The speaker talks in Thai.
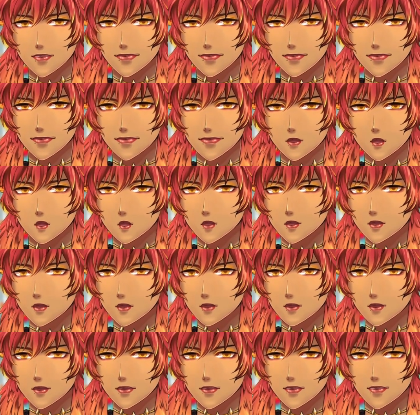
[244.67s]
หนู
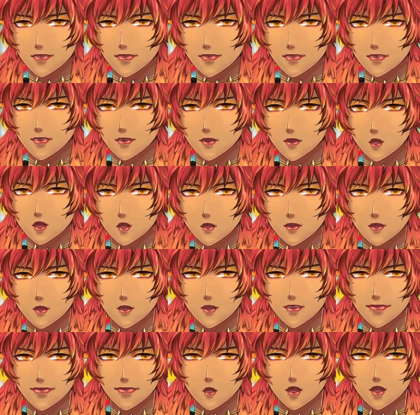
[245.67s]
ก็มัก
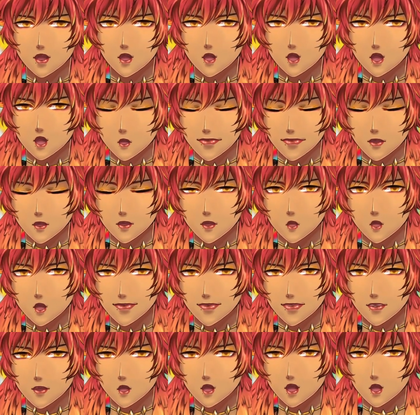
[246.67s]
จะบอกแหละว่าหนูรัก
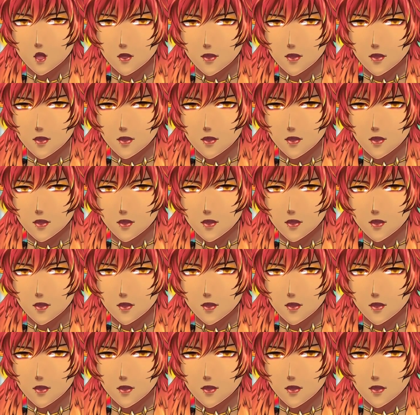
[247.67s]
พวกเขา